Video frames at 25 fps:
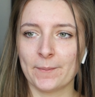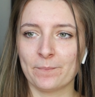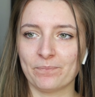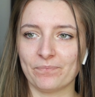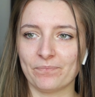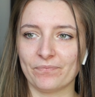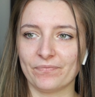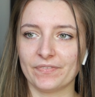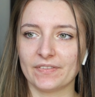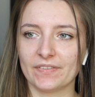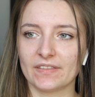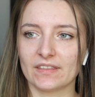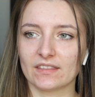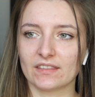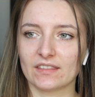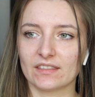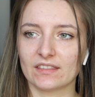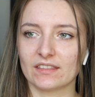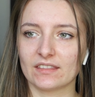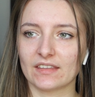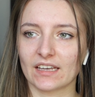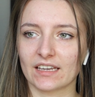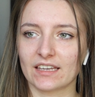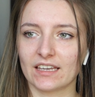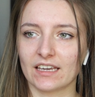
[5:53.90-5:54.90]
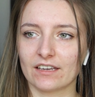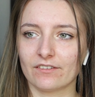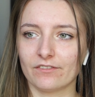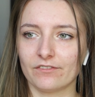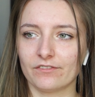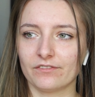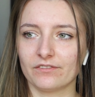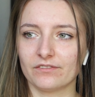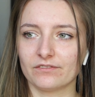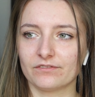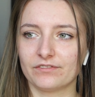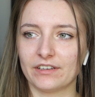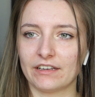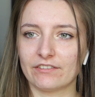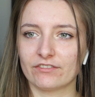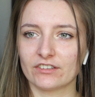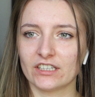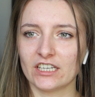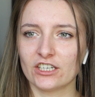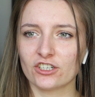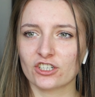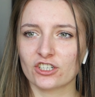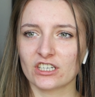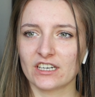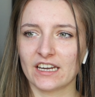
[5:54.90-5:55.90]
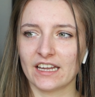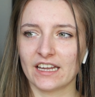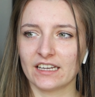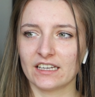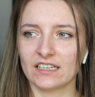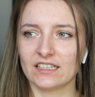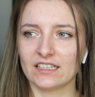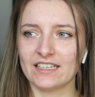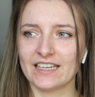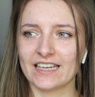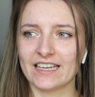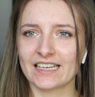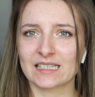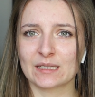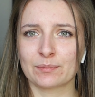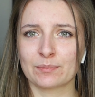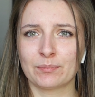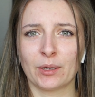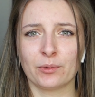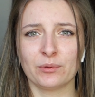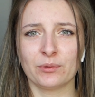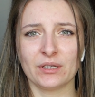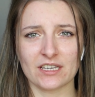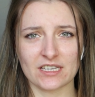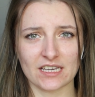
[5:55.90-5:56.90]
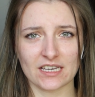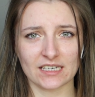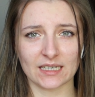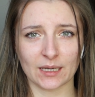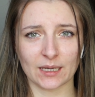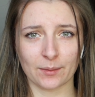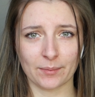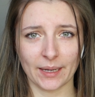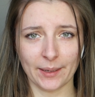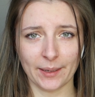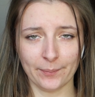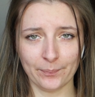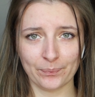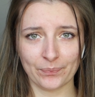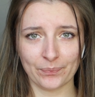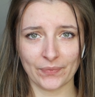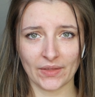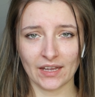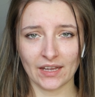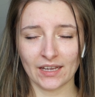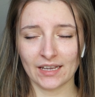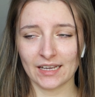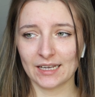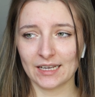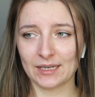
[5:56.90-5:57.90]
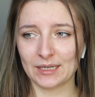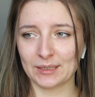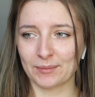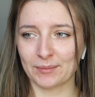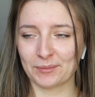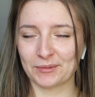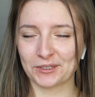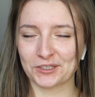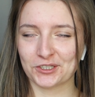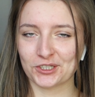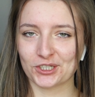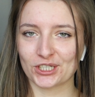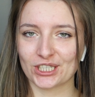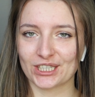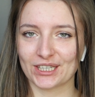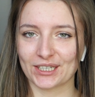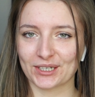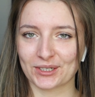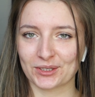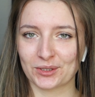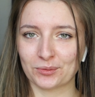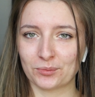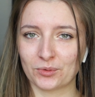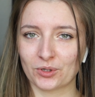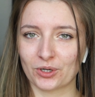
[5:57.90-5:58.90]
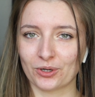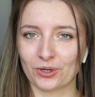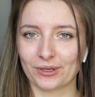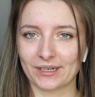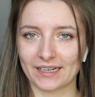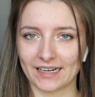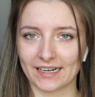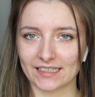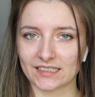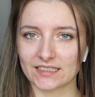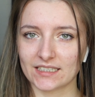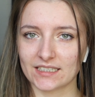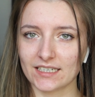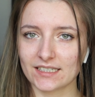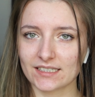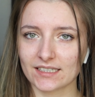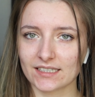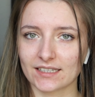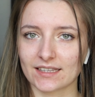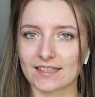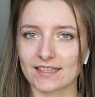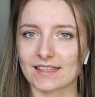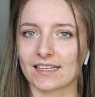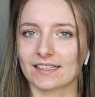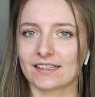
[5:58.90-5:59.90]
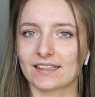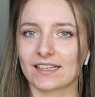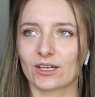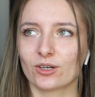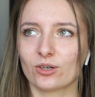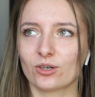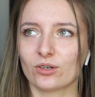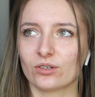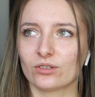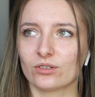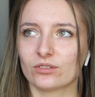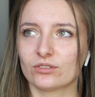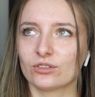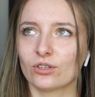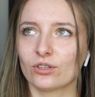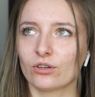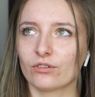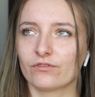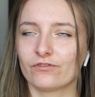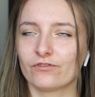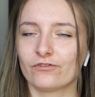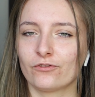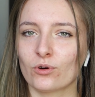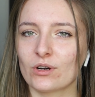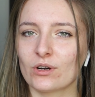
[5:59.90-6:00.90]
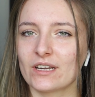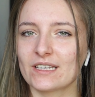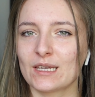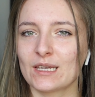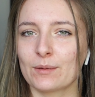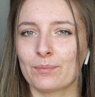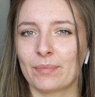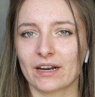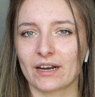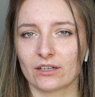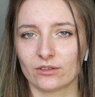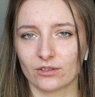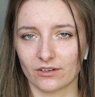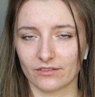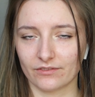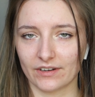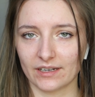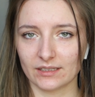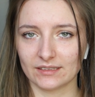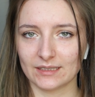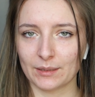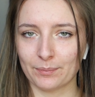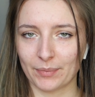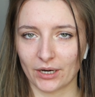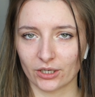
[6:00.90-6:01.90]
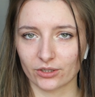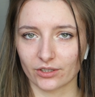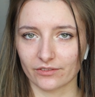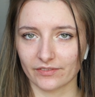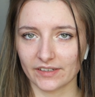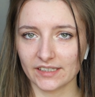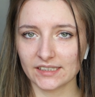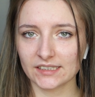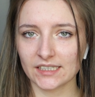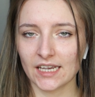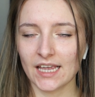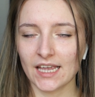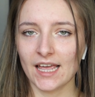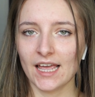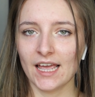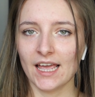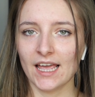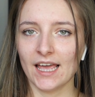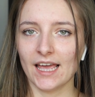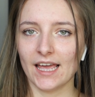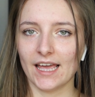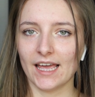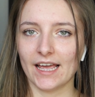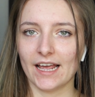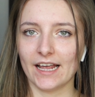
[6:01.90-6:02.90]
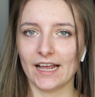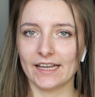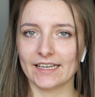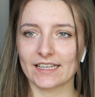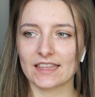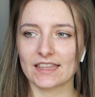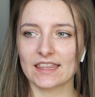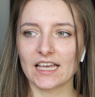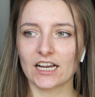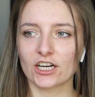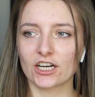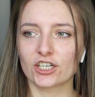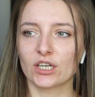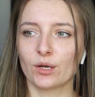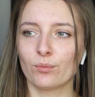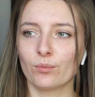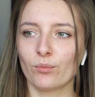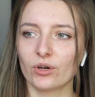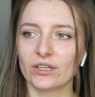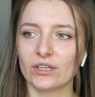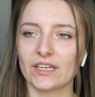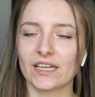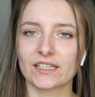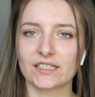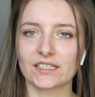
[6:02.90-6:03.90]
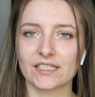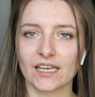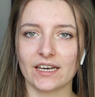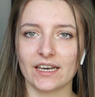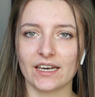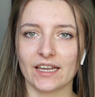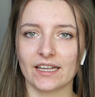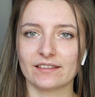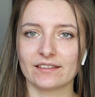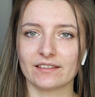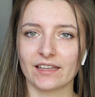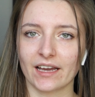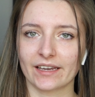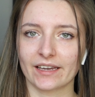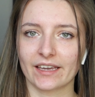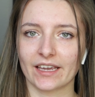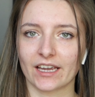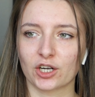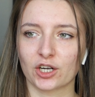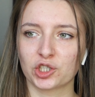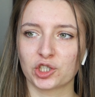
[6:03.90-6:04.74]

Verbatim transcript: mm, takie wewnętrzne niespełnienie siebie. E, mam nadzieję, że tak to mogę określić. Dlatego no, wolę nie, planowa nie planować. E, jednakże moje cele takie,